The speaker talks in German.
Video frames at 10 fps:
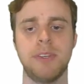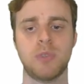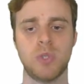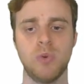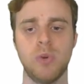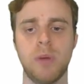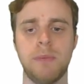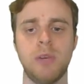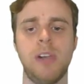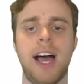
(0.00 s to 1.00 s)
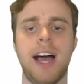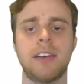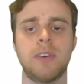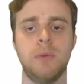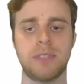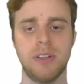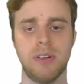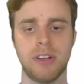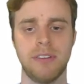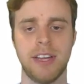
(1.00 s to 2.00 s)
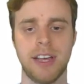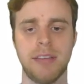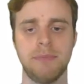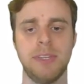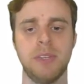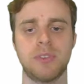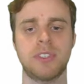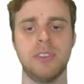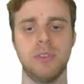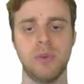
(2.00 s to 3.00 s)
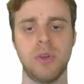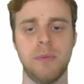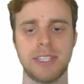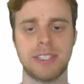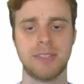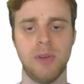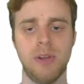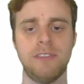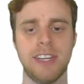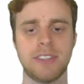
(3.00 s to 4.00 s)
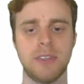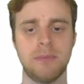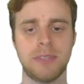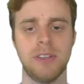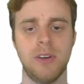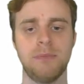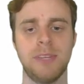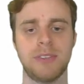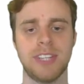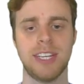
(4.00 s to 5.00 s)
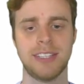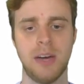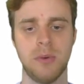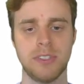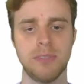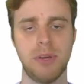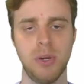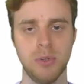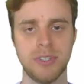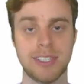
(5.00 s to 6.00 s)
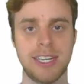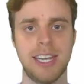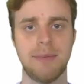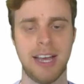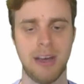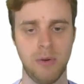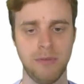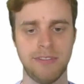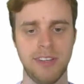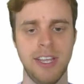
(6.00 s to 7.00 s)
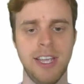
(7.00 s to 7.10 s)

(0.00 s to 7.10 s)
minus 0,08y minus 0,12xy minus 1000 plus Klammer auf